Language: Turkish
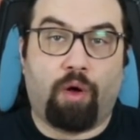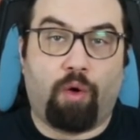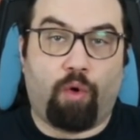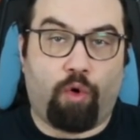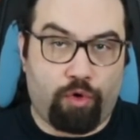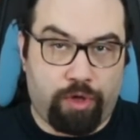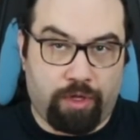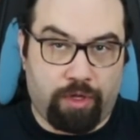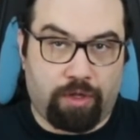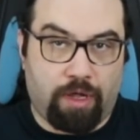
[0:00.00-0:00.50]

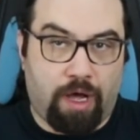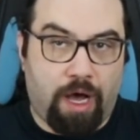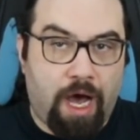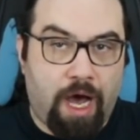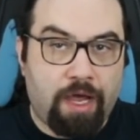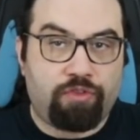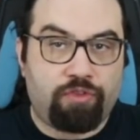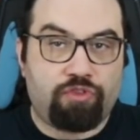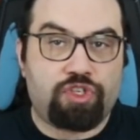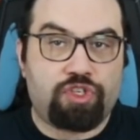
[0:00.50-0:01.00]
O yıl
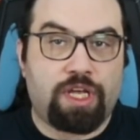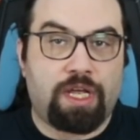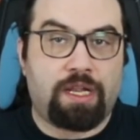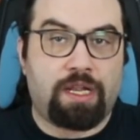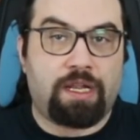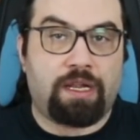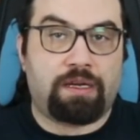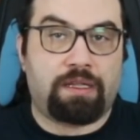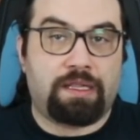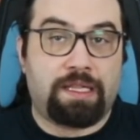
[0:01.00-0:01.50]
aynı
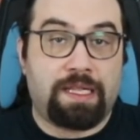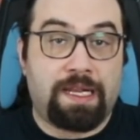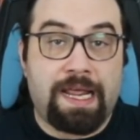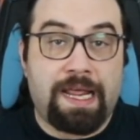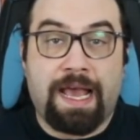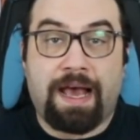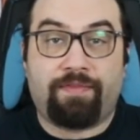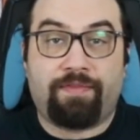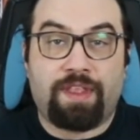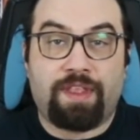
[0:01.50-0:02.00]
şeyleri
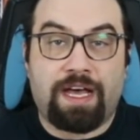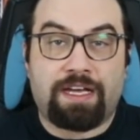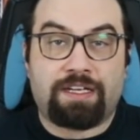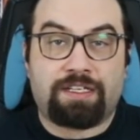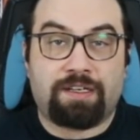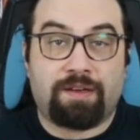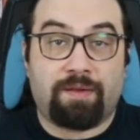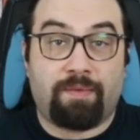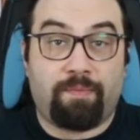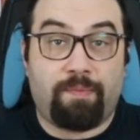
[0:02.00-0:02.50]

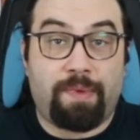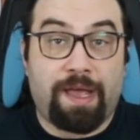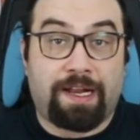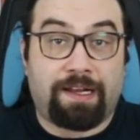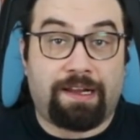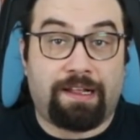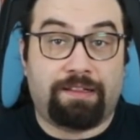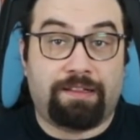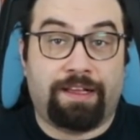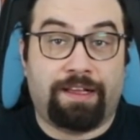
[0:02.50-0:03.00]
dileyenler
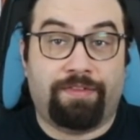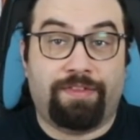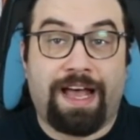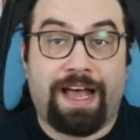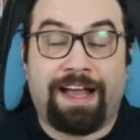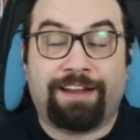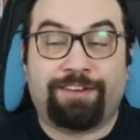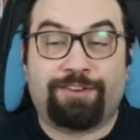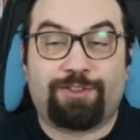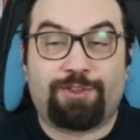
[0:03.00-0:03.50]

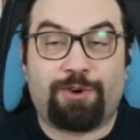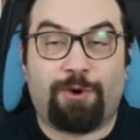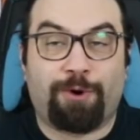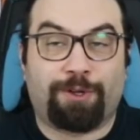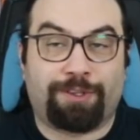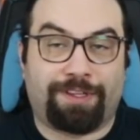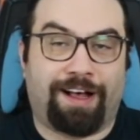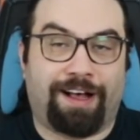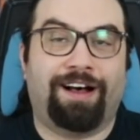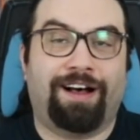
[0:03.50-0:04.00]
beklediğinden
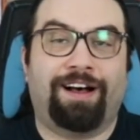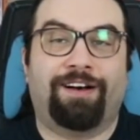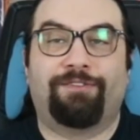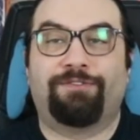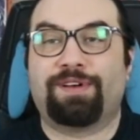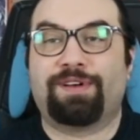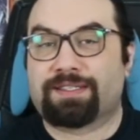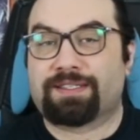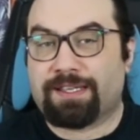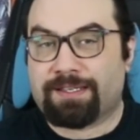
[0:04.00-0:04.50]
çok daha
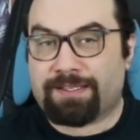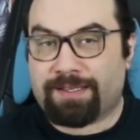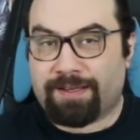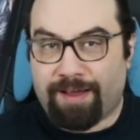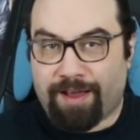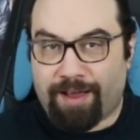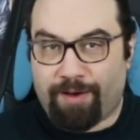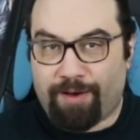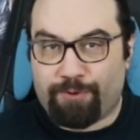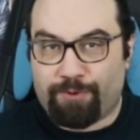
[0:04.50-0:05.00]

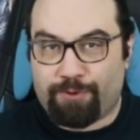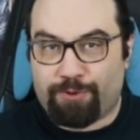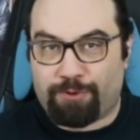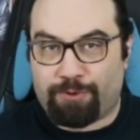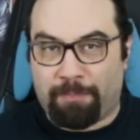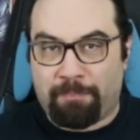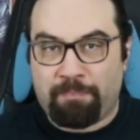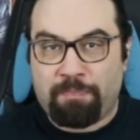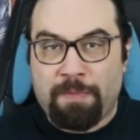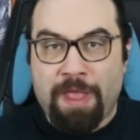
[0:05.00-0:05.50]
fazlasına
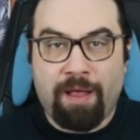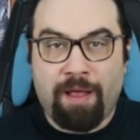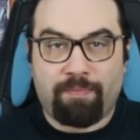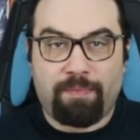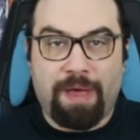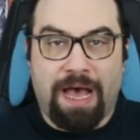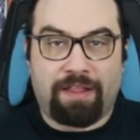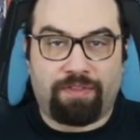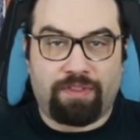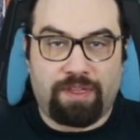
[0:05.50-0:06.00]
kavuştu.
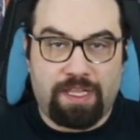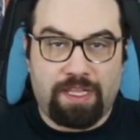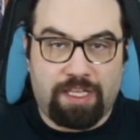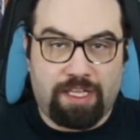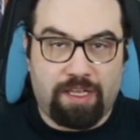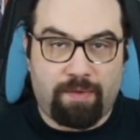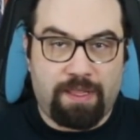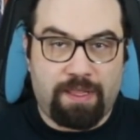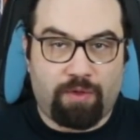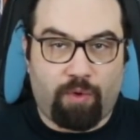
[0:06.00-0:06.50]
Ben
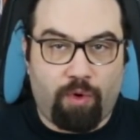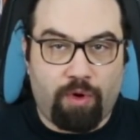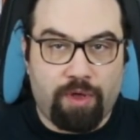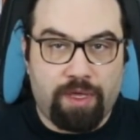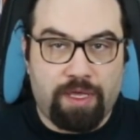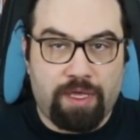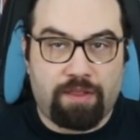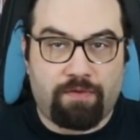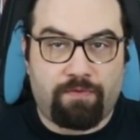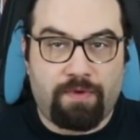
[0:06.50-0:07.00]

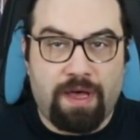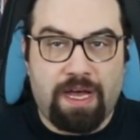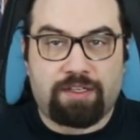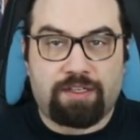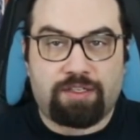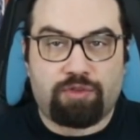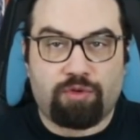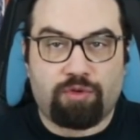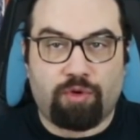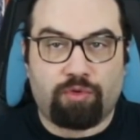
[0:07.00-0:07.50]
2017
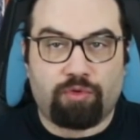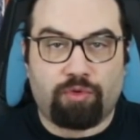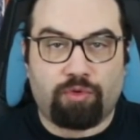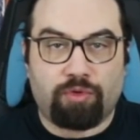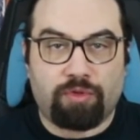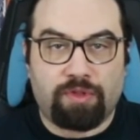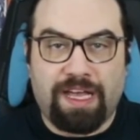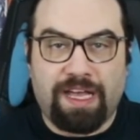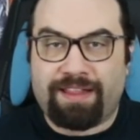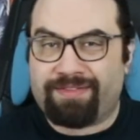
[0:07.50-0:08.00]

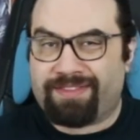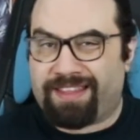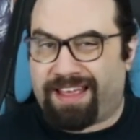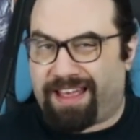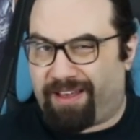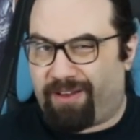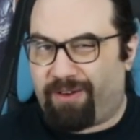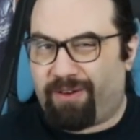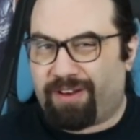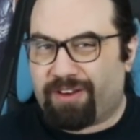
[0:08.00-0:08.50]
versiyonundan
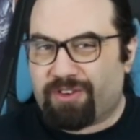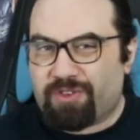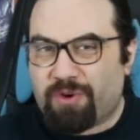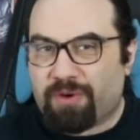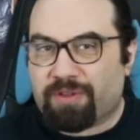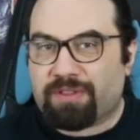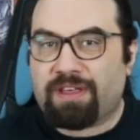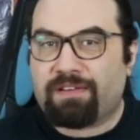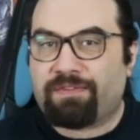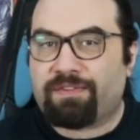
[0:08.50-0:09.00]
da öyle
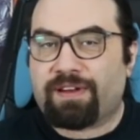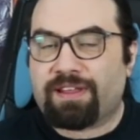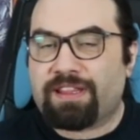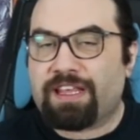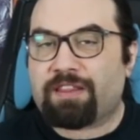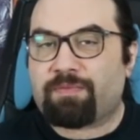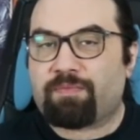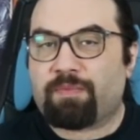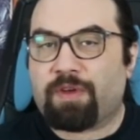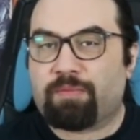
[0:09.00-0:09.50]
çok nefret
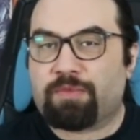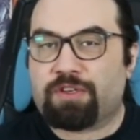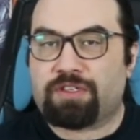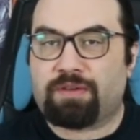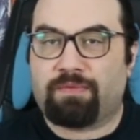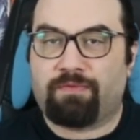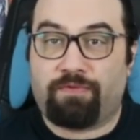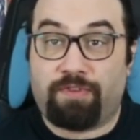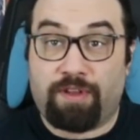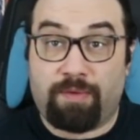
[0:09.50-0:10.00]

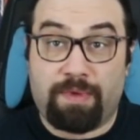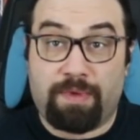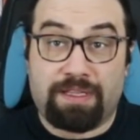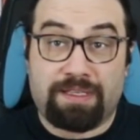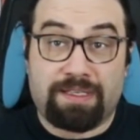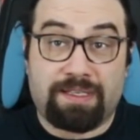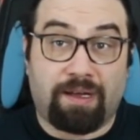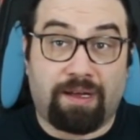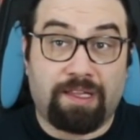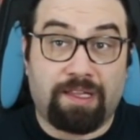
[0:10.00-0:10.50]
etmemiştim. Filmin
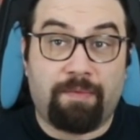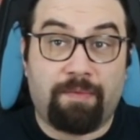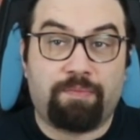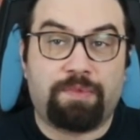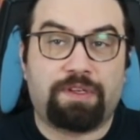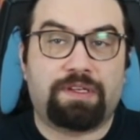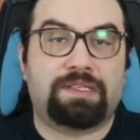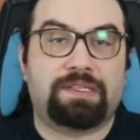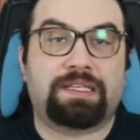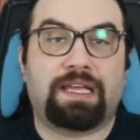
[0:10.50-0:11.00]
sağlam
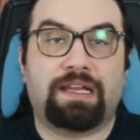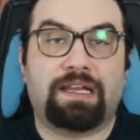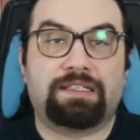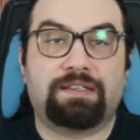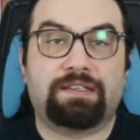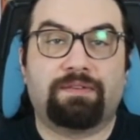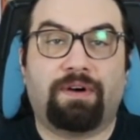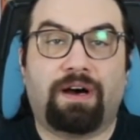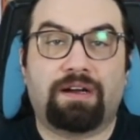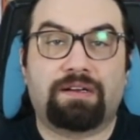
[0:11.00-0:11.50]
bir
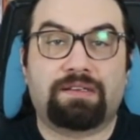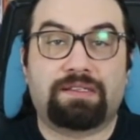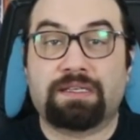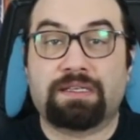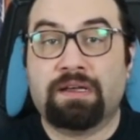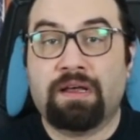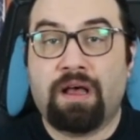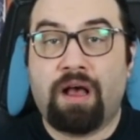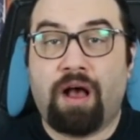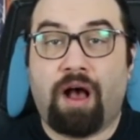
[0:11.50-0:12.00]
iskeleti
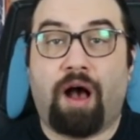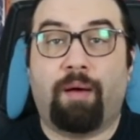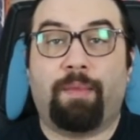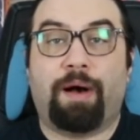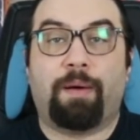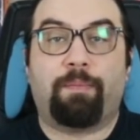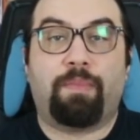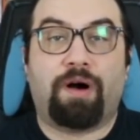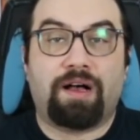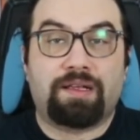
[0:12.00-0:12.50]
vardı
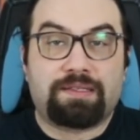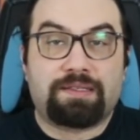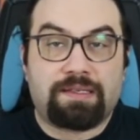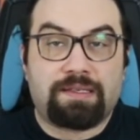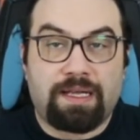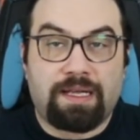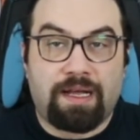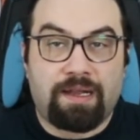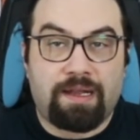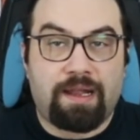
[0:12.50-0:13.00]
ama bazı
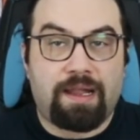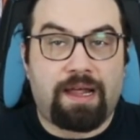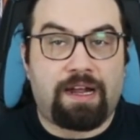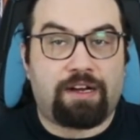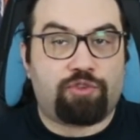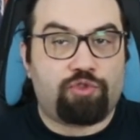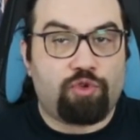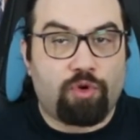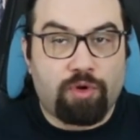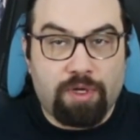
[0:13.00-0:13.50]

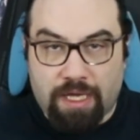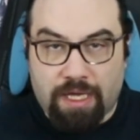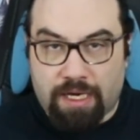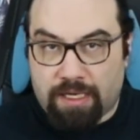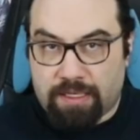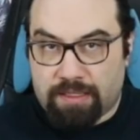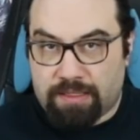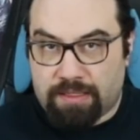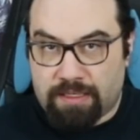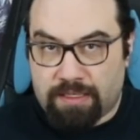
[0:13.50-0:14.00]
sahneler çok
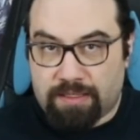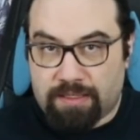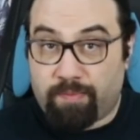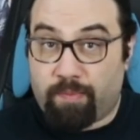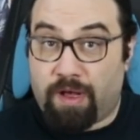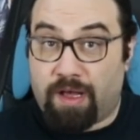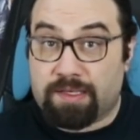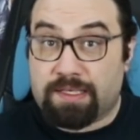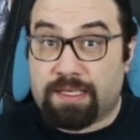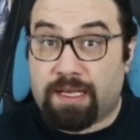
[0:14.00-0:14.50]
gereksiz,
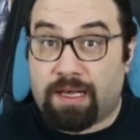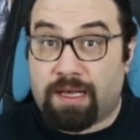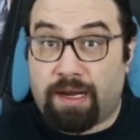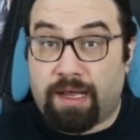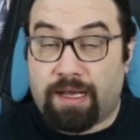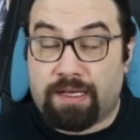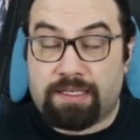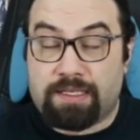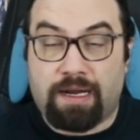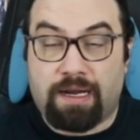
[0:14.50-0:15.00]
bazı
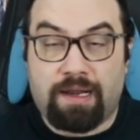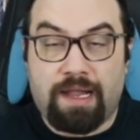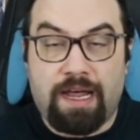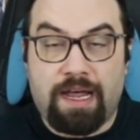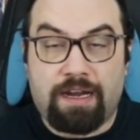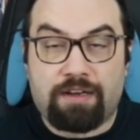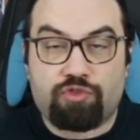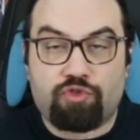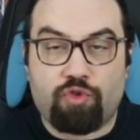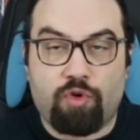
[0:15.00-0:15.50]

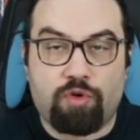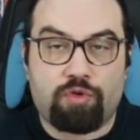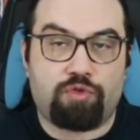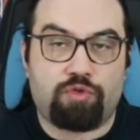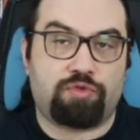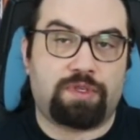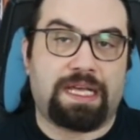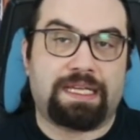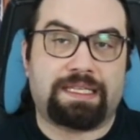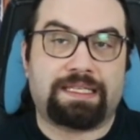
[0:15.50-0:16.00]
karakterler çok
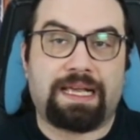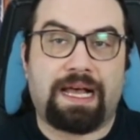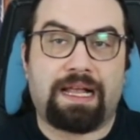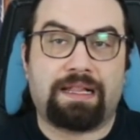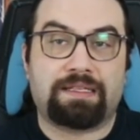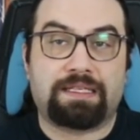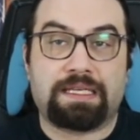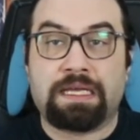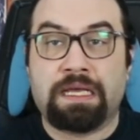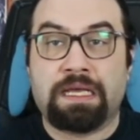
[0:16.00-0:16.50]

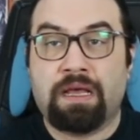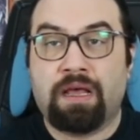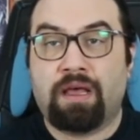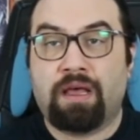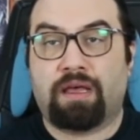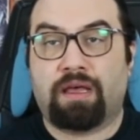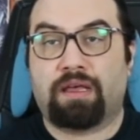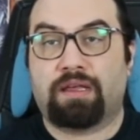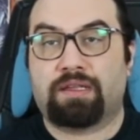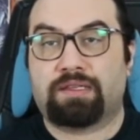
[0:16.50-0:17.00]
yüzeyseldi.
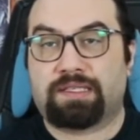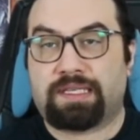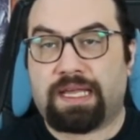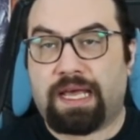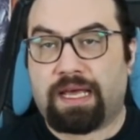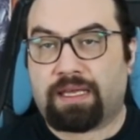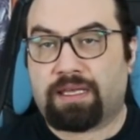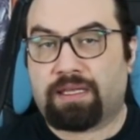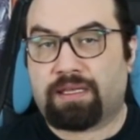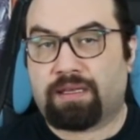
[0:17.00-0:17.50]
Ee,
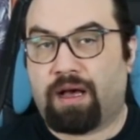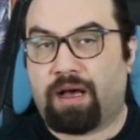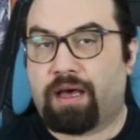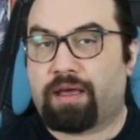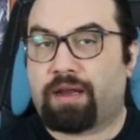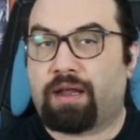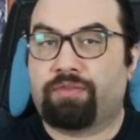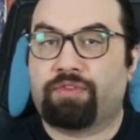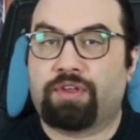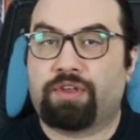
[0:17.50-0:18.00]
Zack
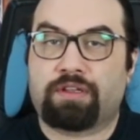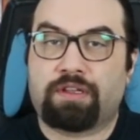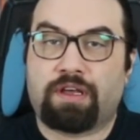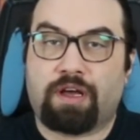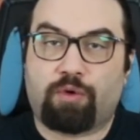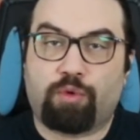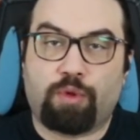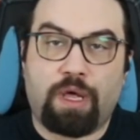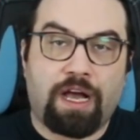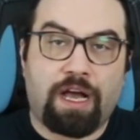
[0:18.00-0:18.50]

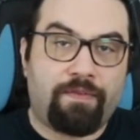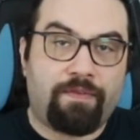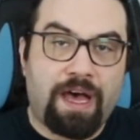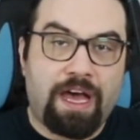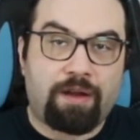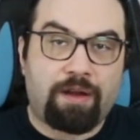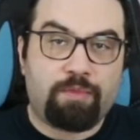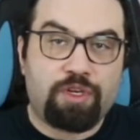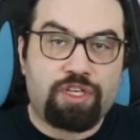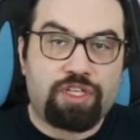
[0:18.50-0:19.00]
hayranlarına kulak
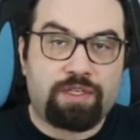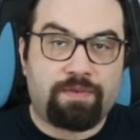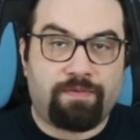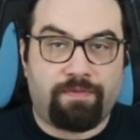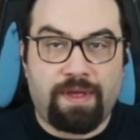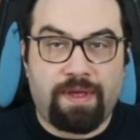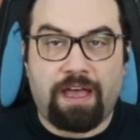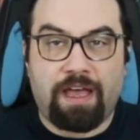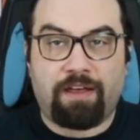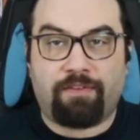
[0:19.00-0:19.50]
vermiş
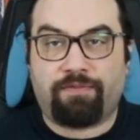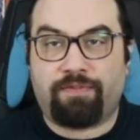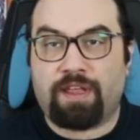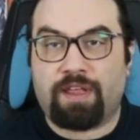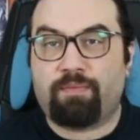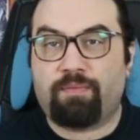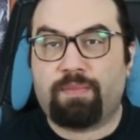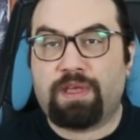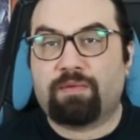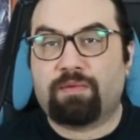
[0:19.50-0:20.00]
ve
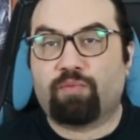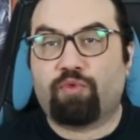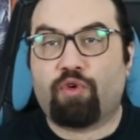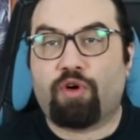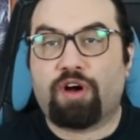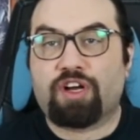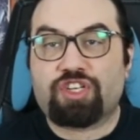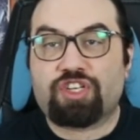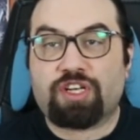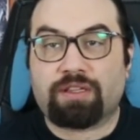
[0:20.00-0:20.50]
filmin
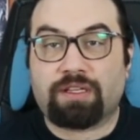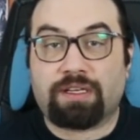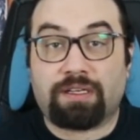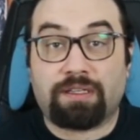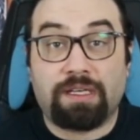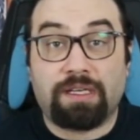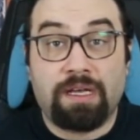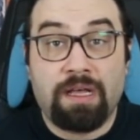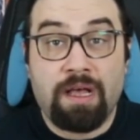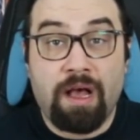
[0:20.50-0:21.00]
bu
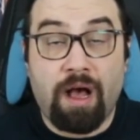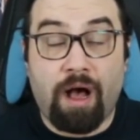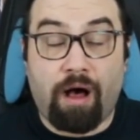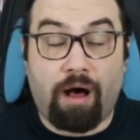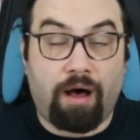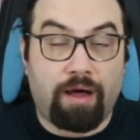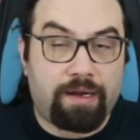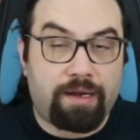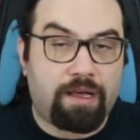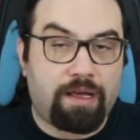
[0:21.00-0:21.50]
açıklarını
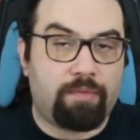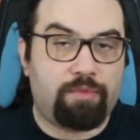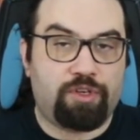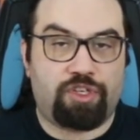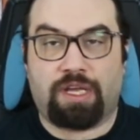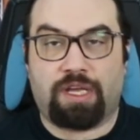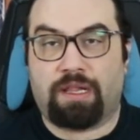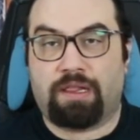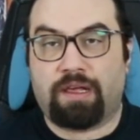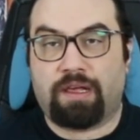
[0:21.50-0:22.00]
harika bir
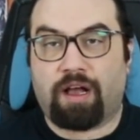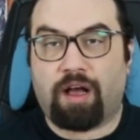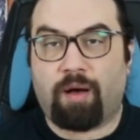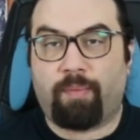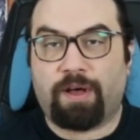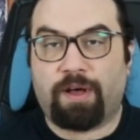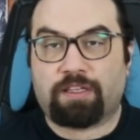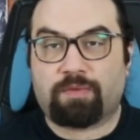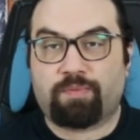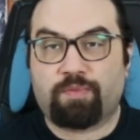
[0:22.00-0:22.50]
şekilde
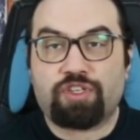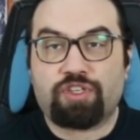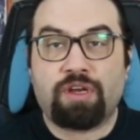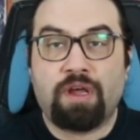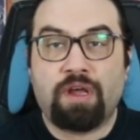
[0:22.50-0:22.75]
kapatmış.